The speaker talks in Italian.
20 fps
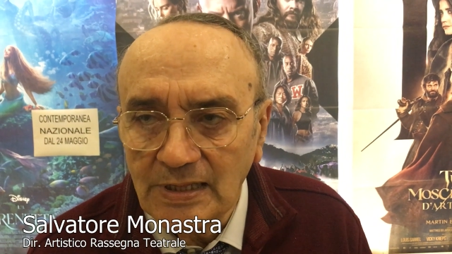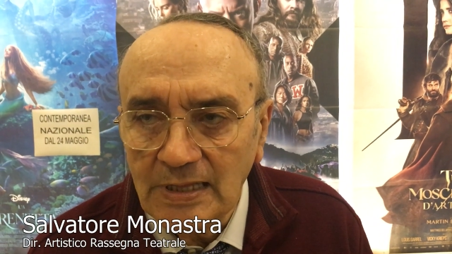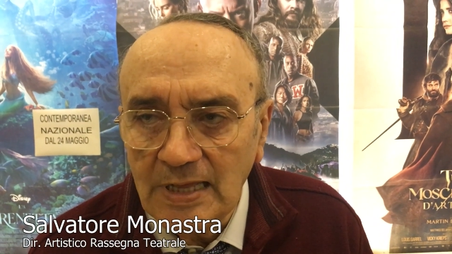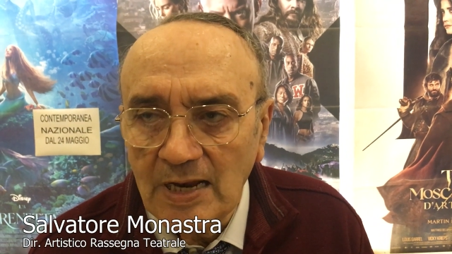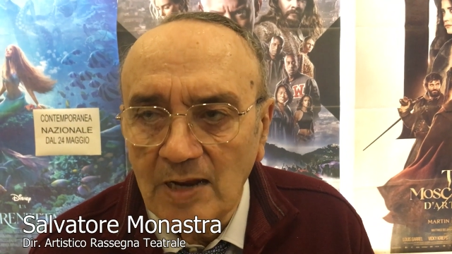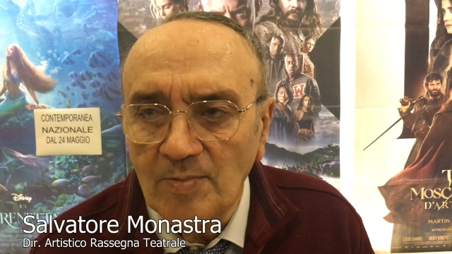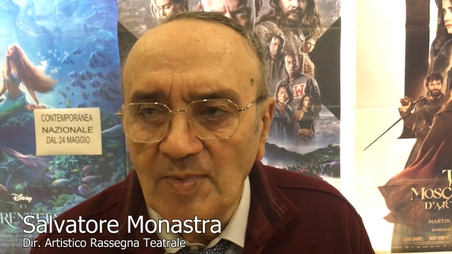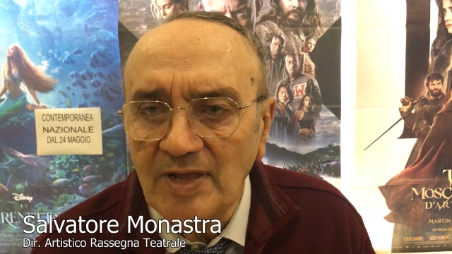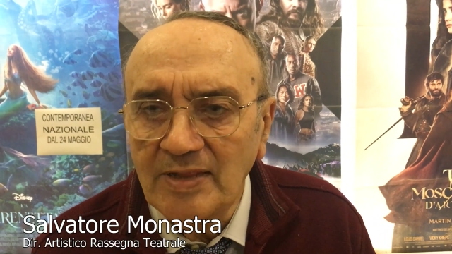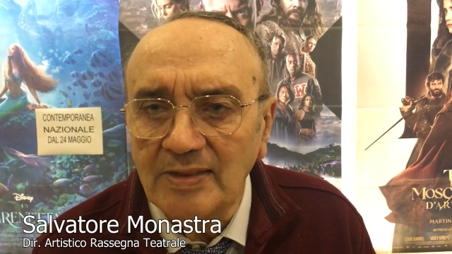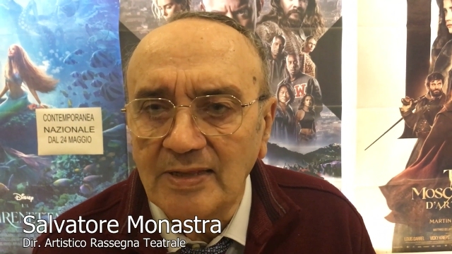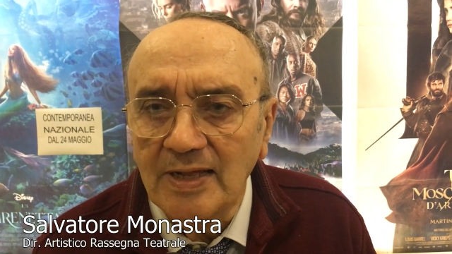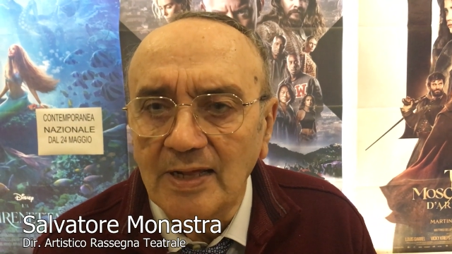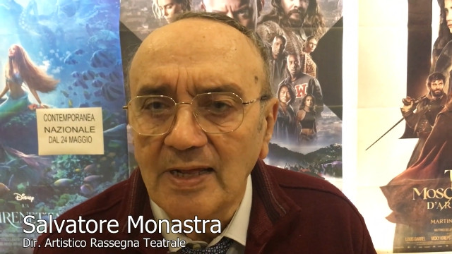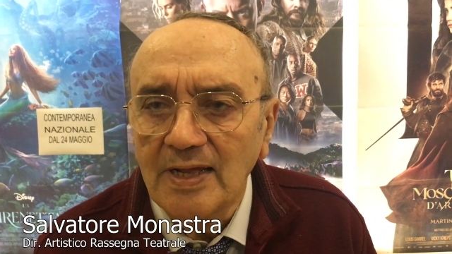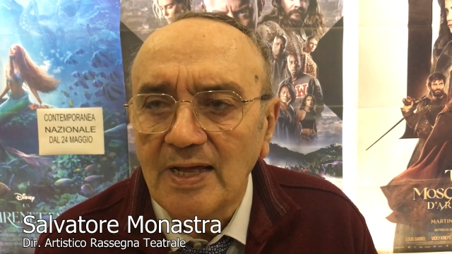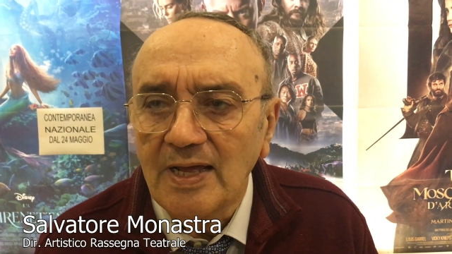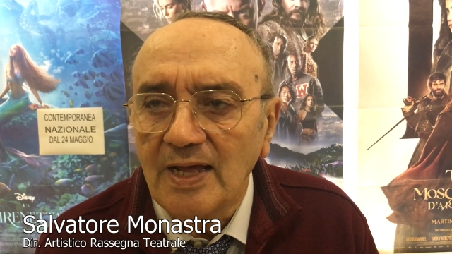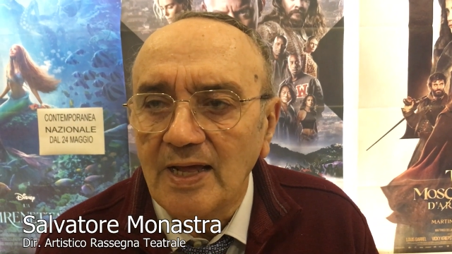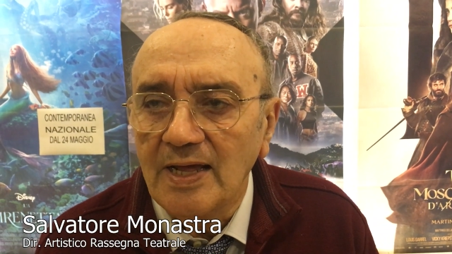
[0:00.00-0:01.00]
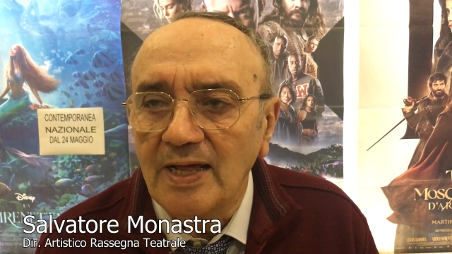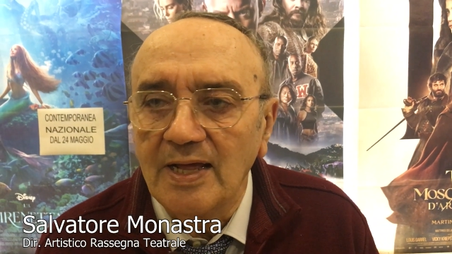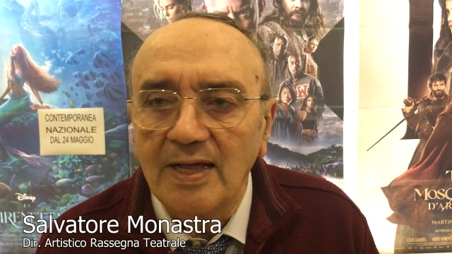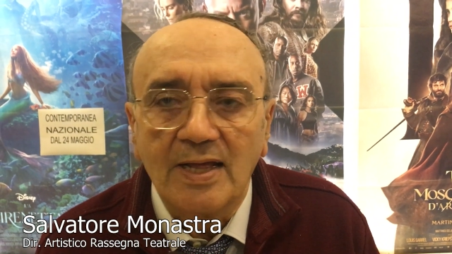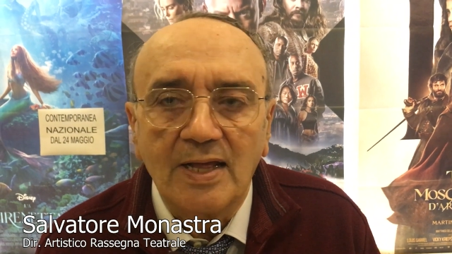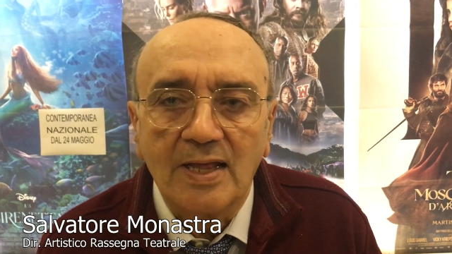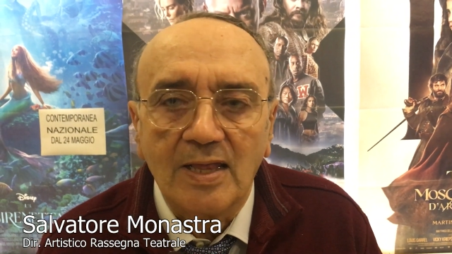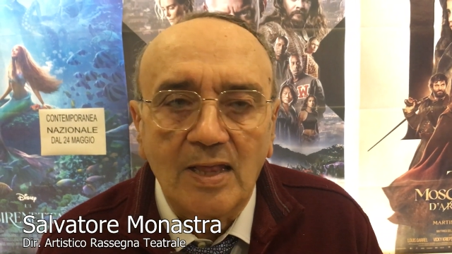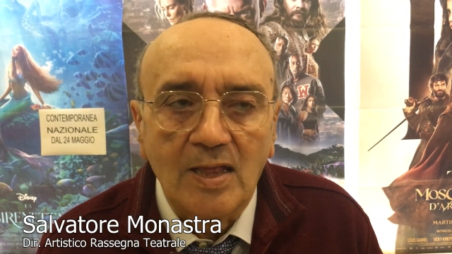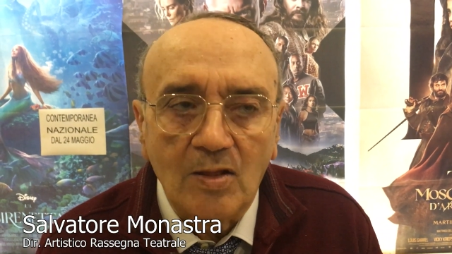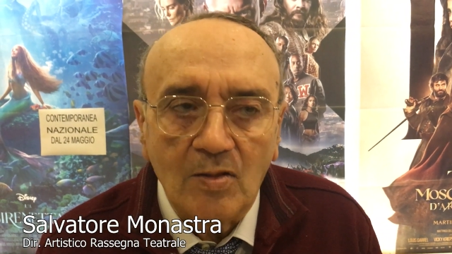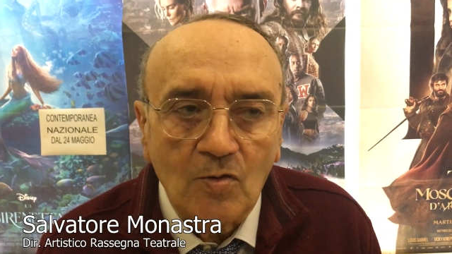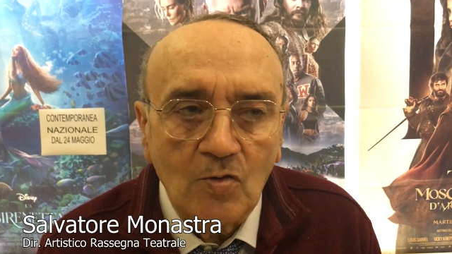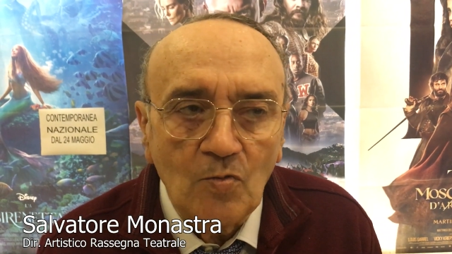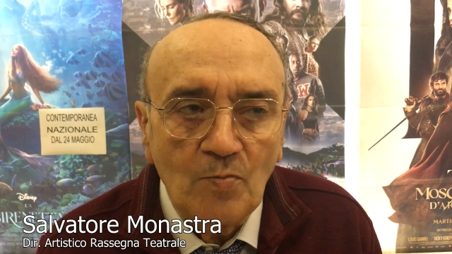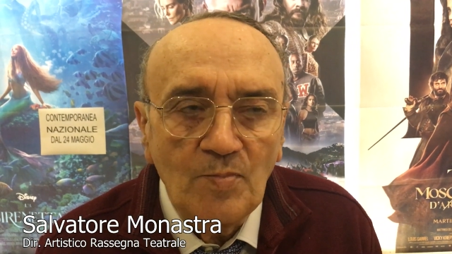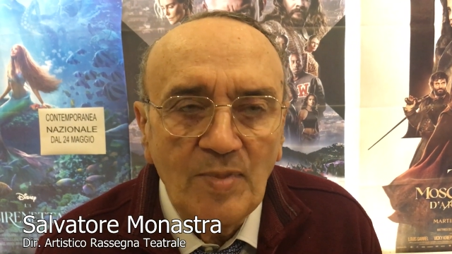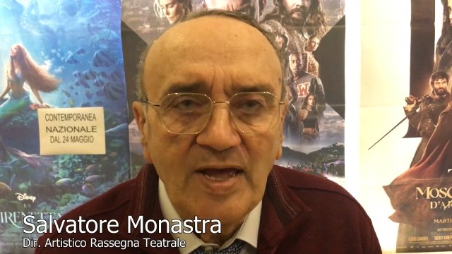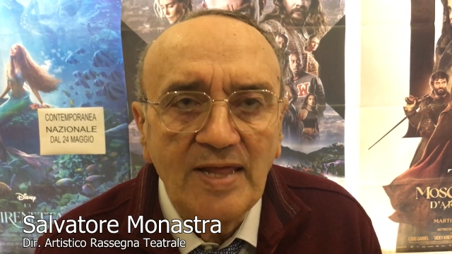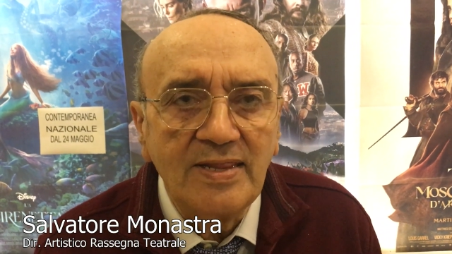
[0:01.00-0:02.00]
chiaramente eh,
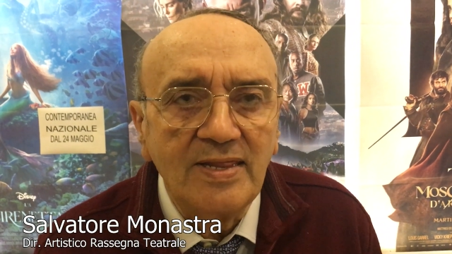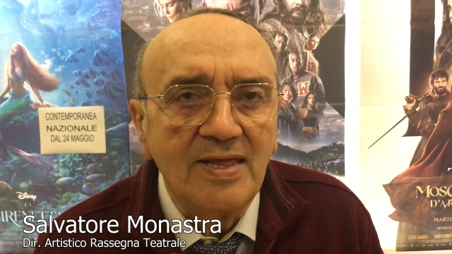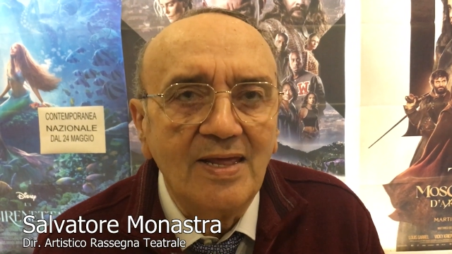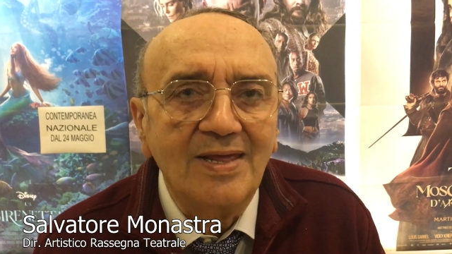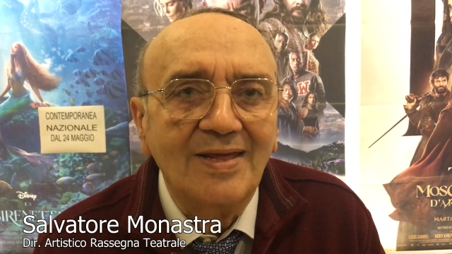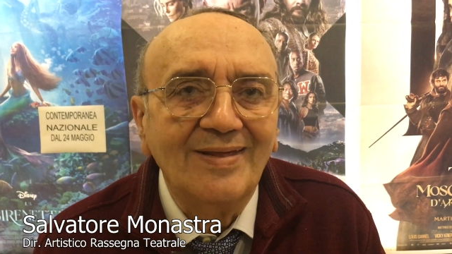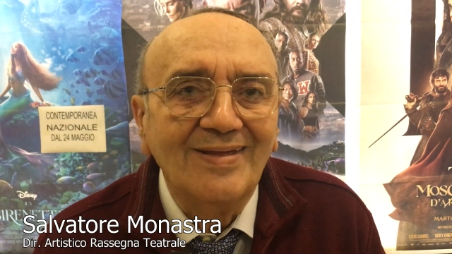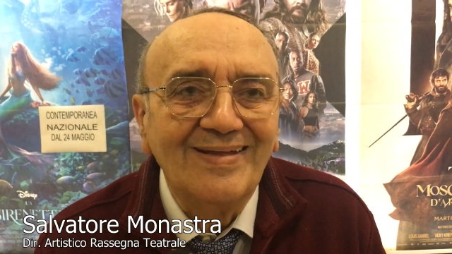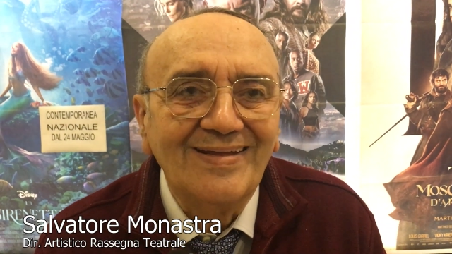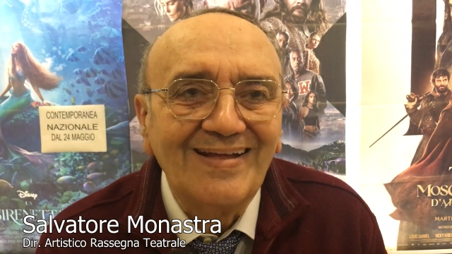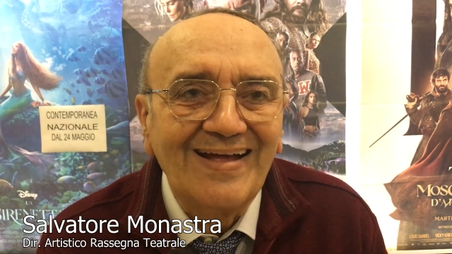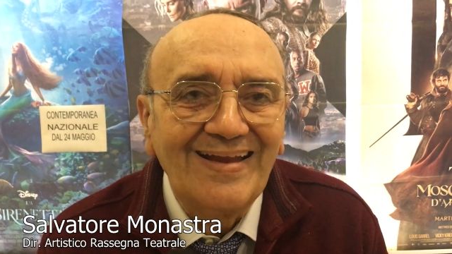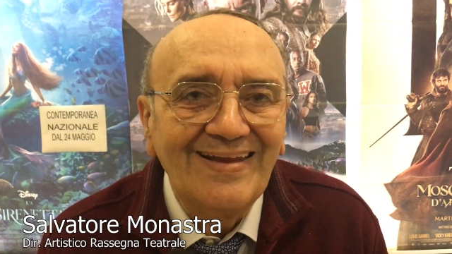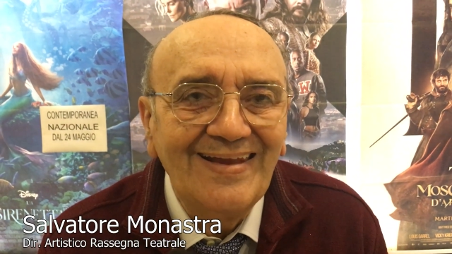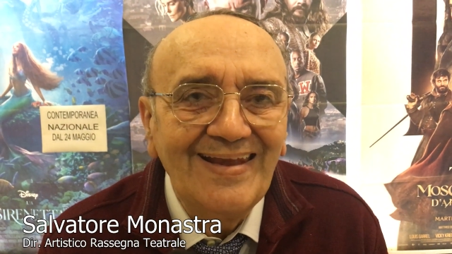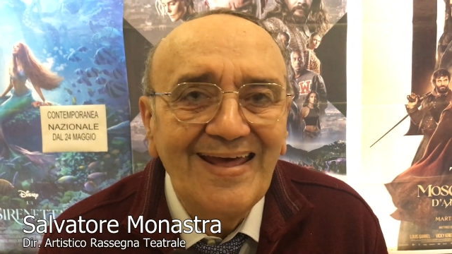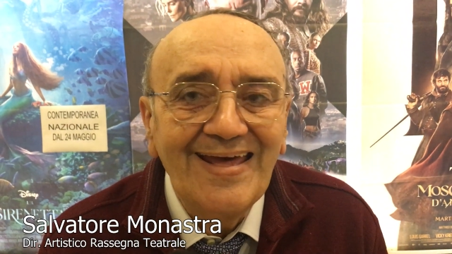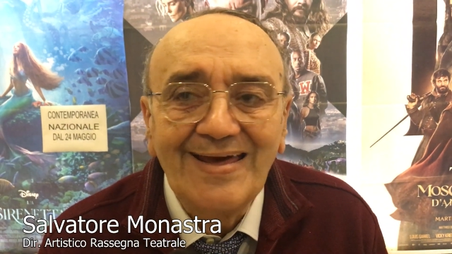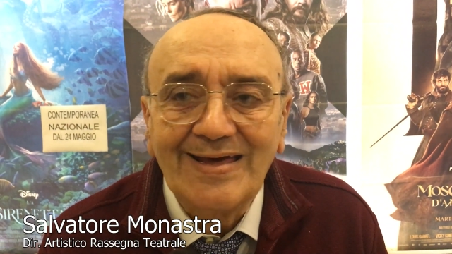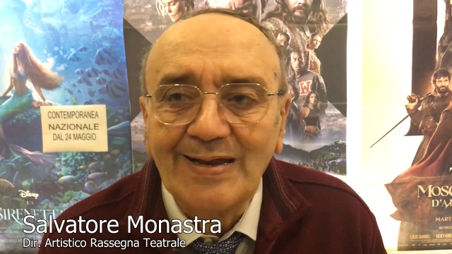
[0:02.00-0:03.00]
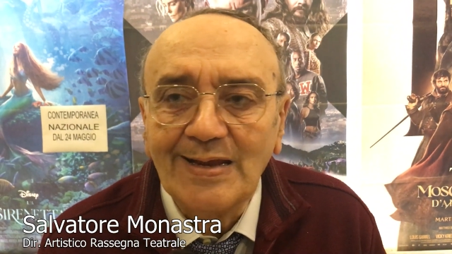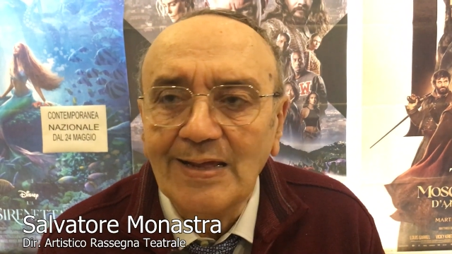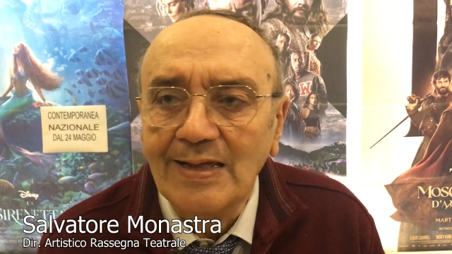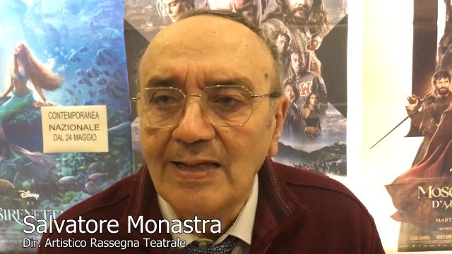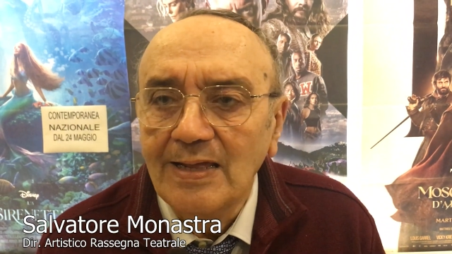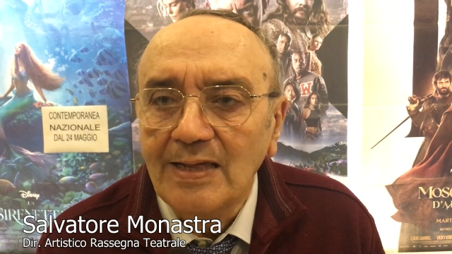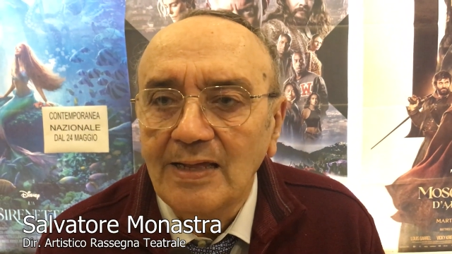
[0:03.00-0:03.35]
commedie allegre,